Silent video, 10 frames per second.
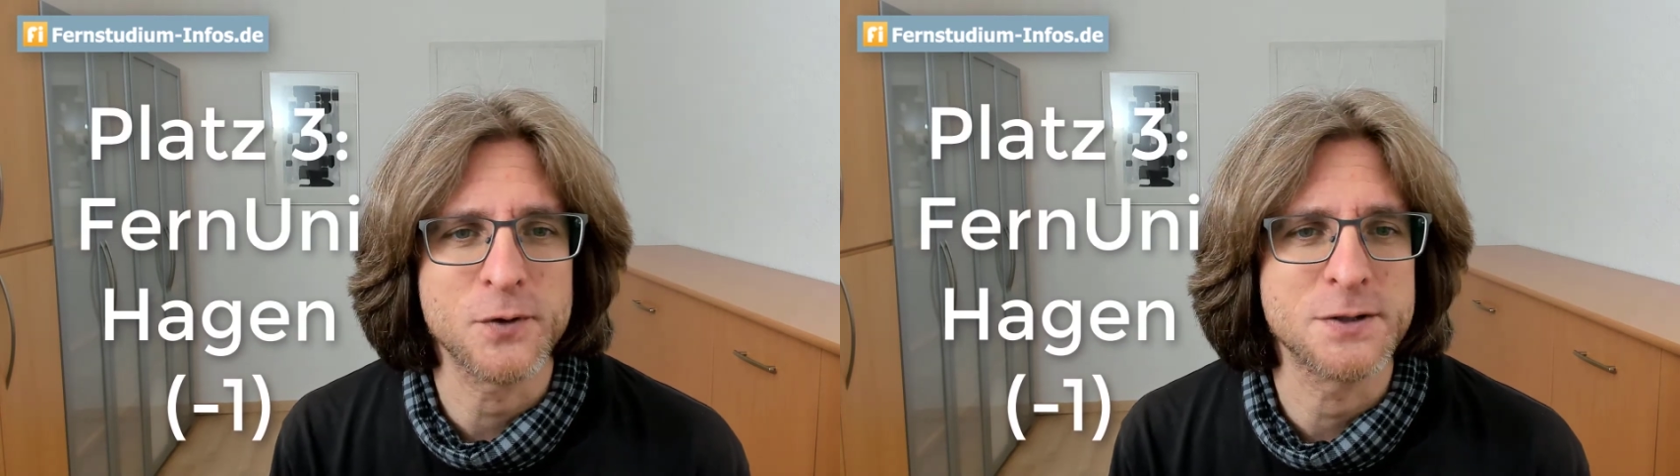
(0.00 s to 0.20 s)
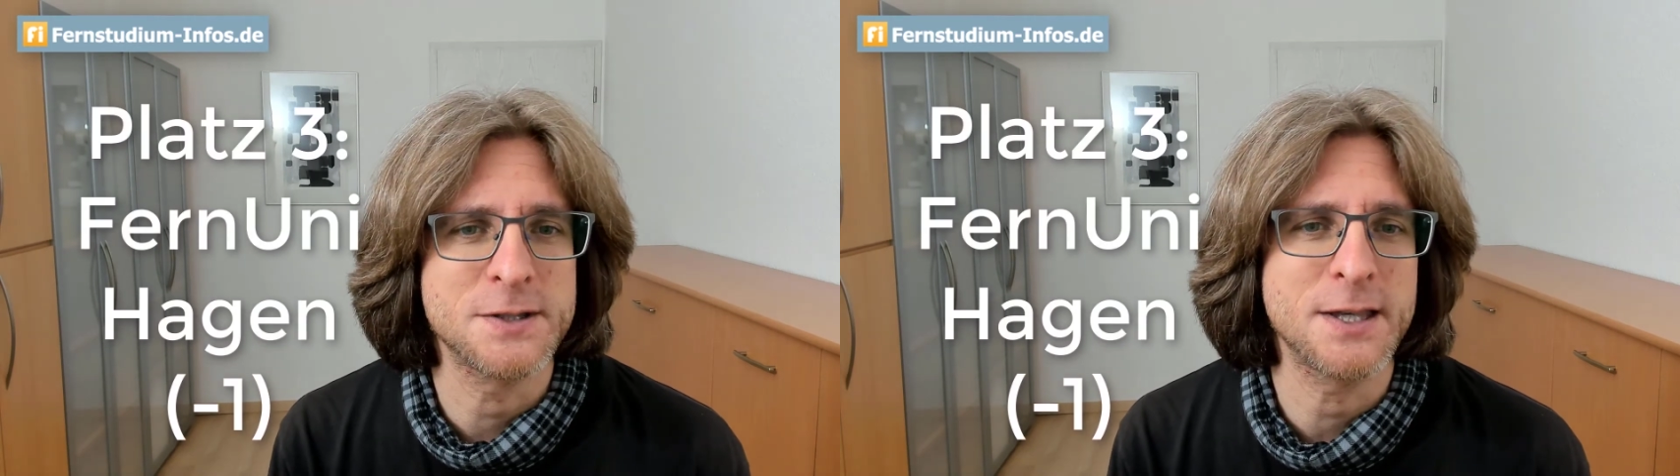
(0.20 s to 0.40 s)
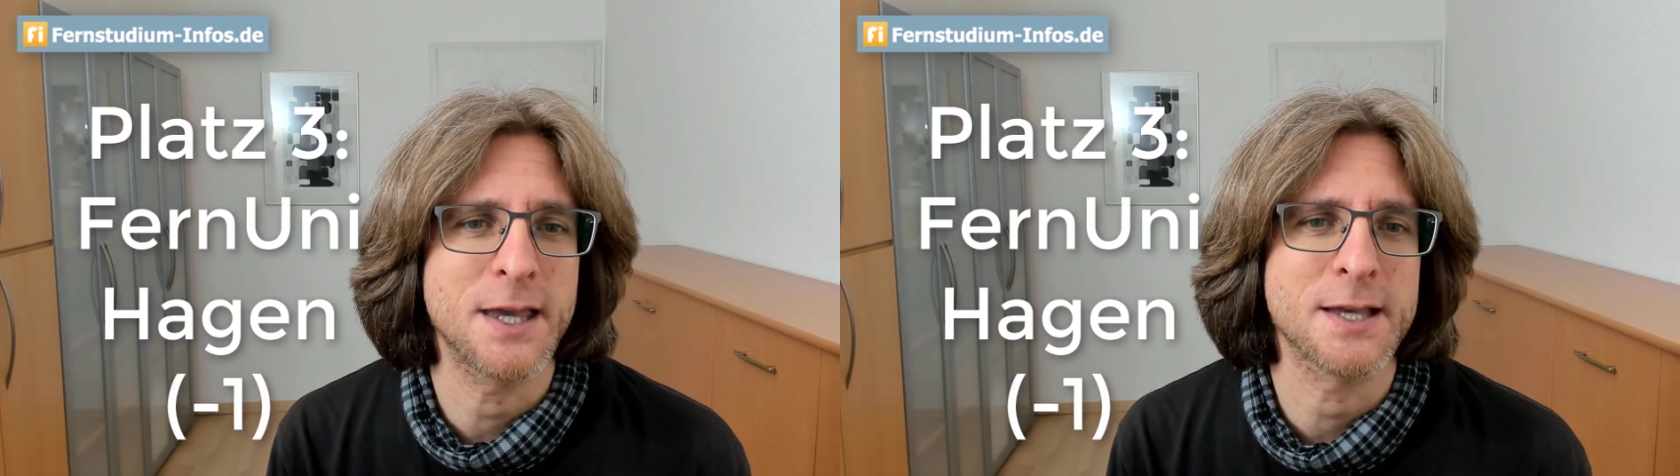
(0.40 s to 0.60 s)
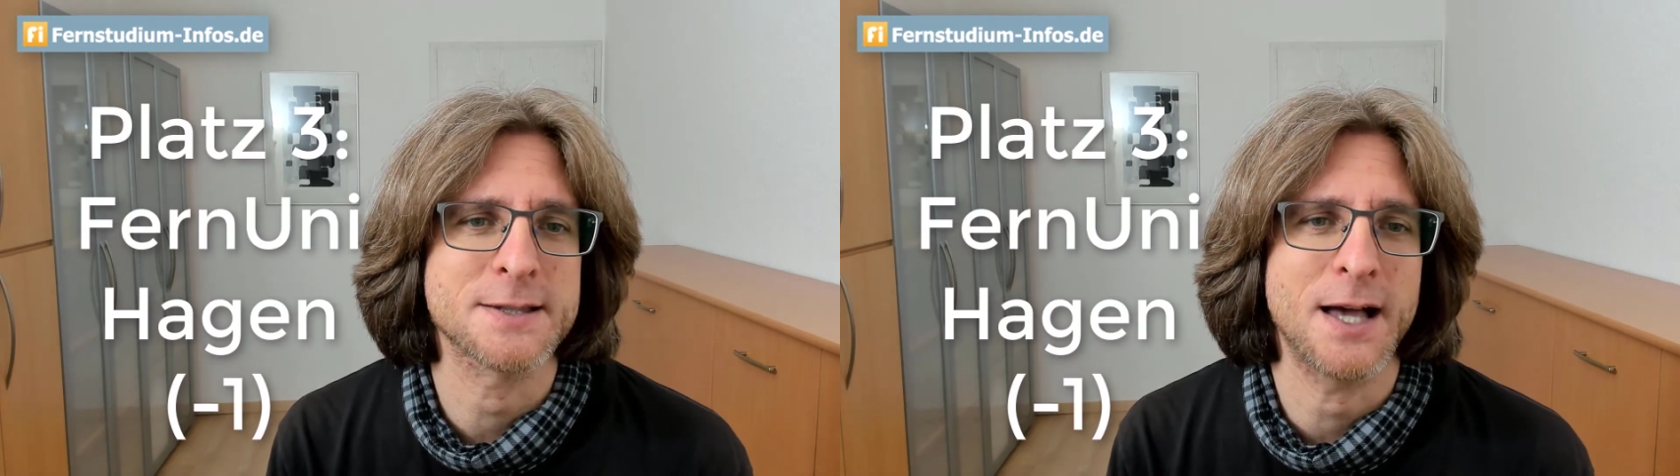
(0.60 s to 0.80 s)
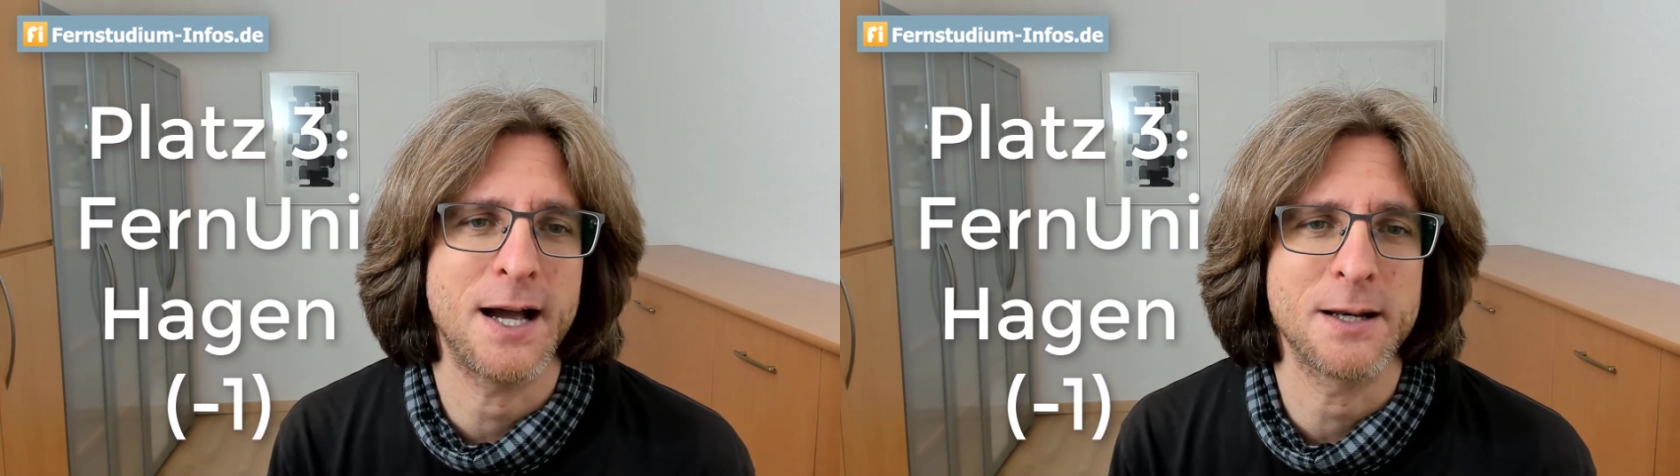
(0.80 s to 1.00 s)
Für sie ging
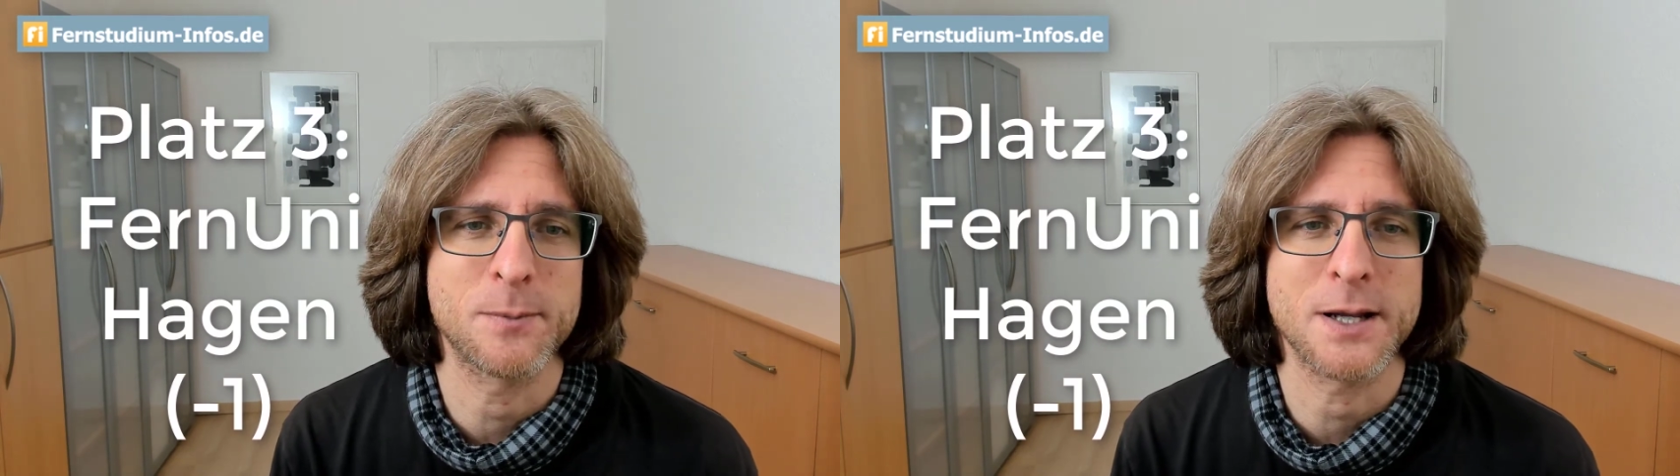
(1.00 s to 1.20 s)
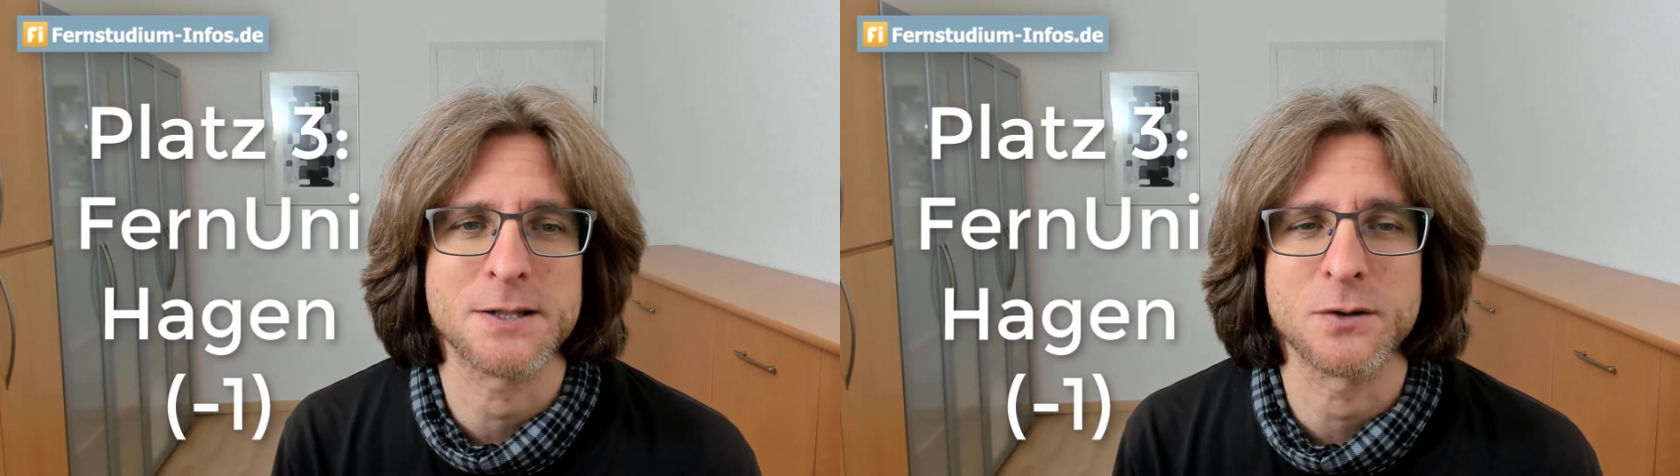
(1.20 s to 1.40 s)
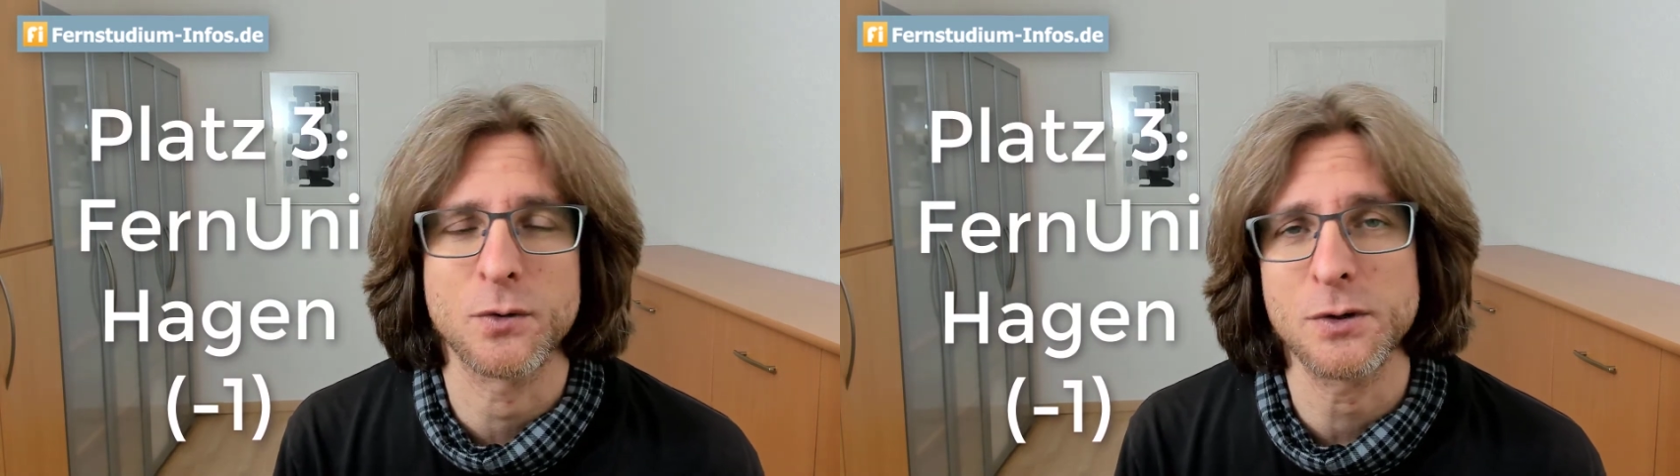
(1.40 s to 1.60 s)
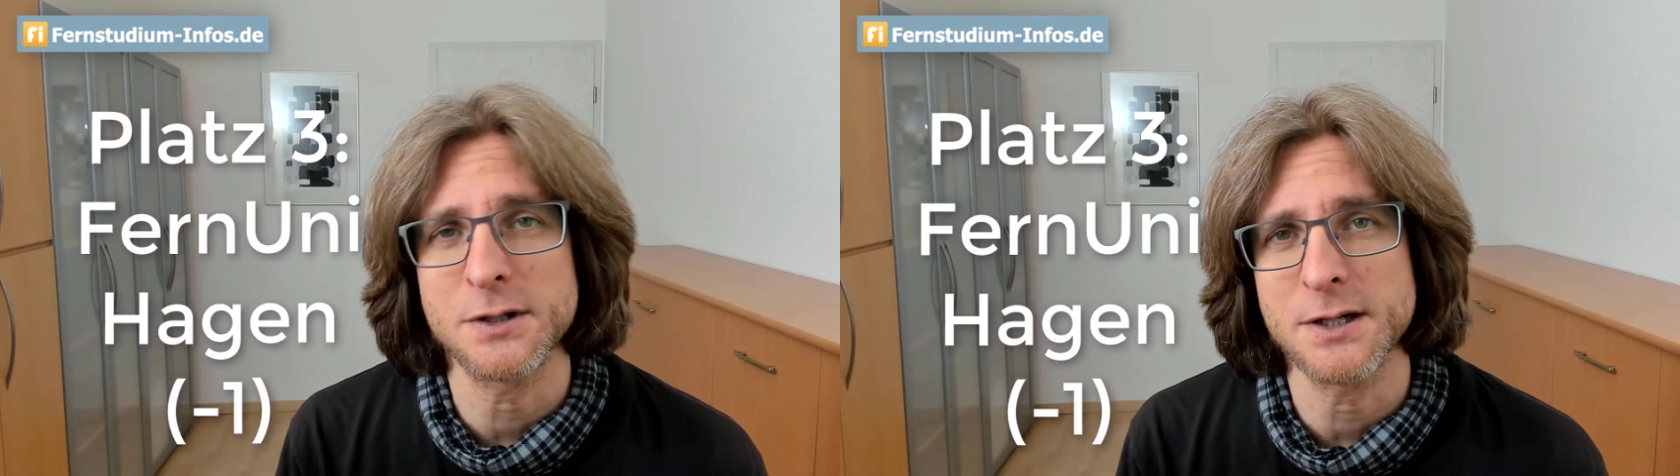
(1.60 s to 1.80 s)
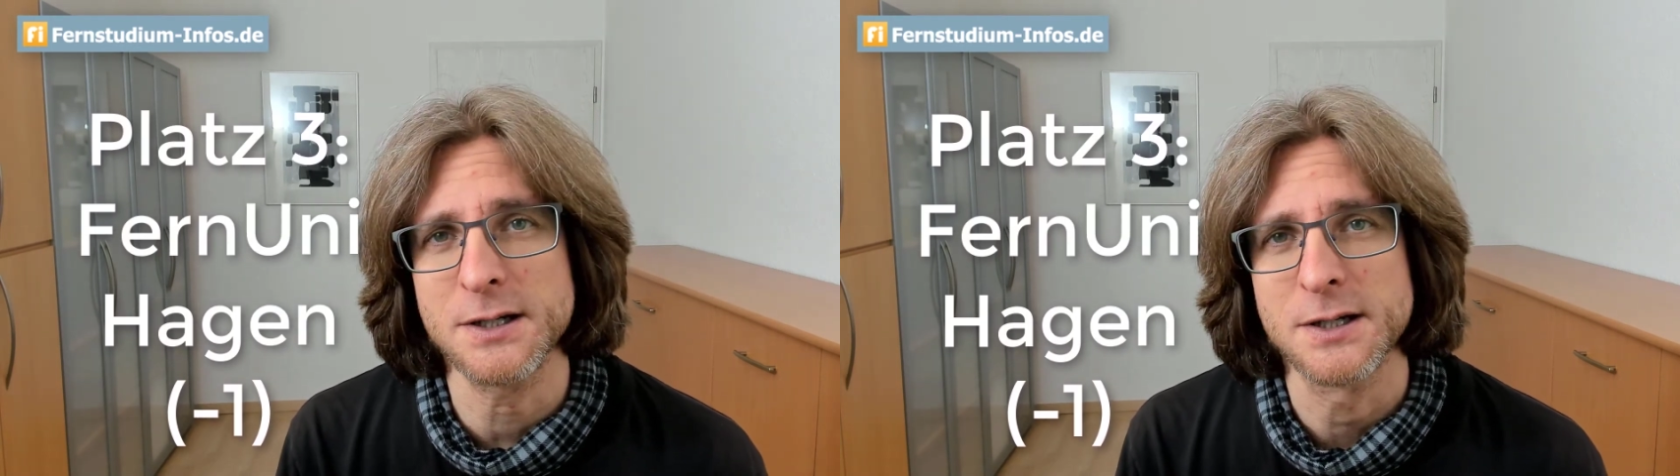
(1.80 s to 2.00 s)
es einen Platz
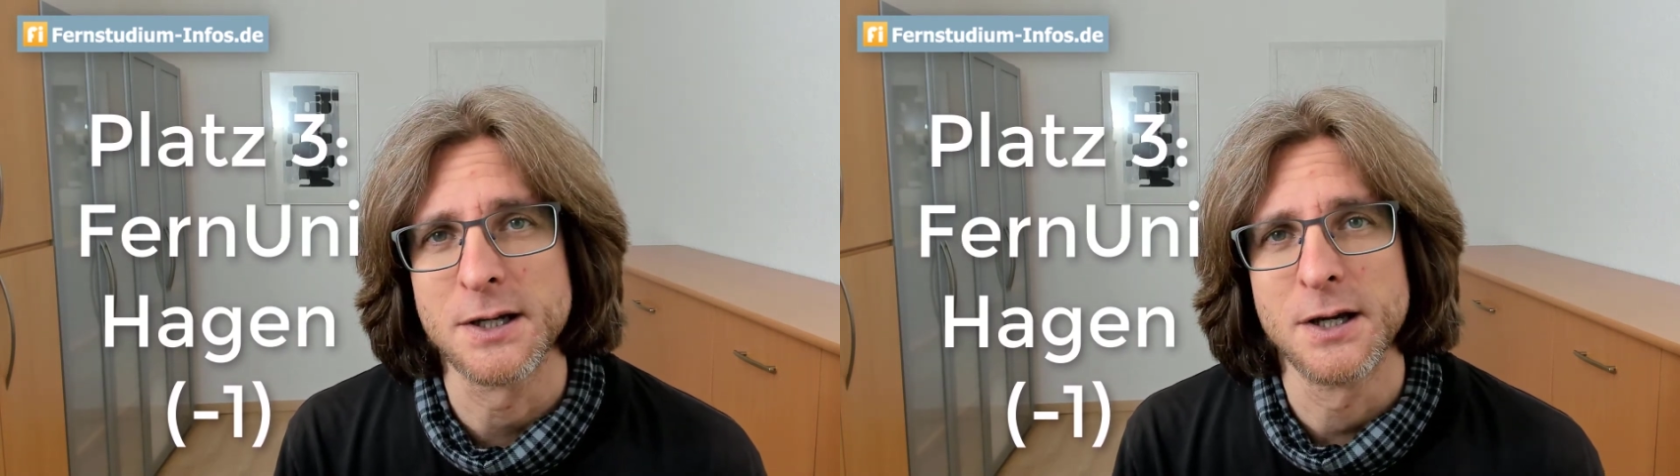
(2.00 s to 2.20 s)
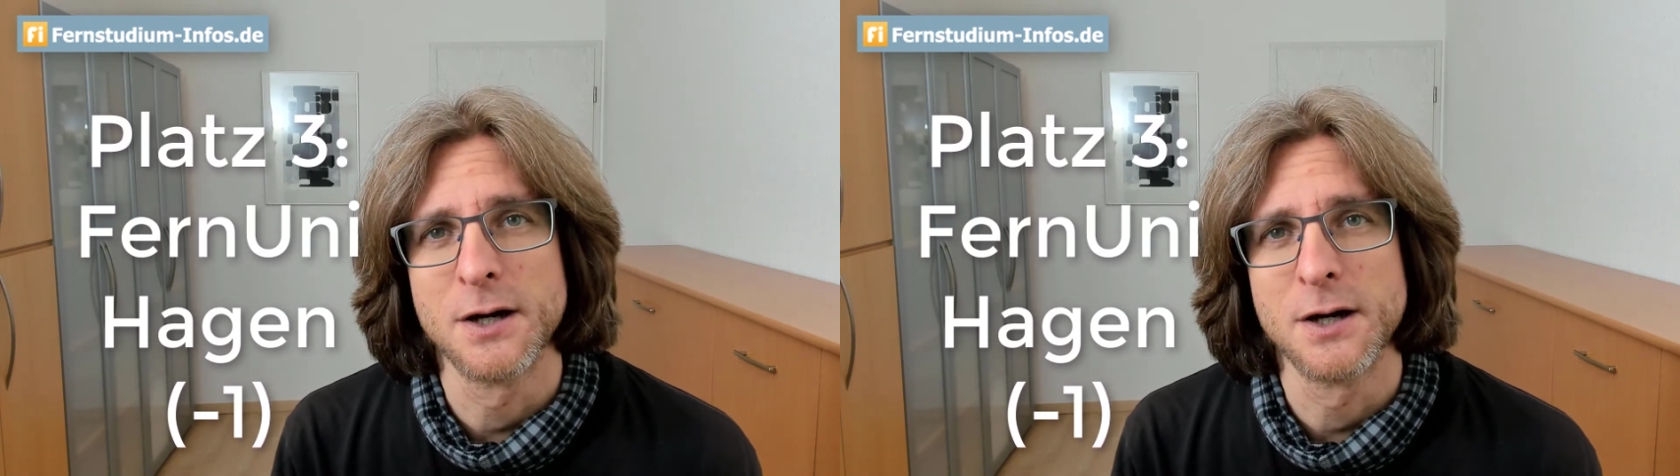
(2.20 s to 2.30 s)
runter,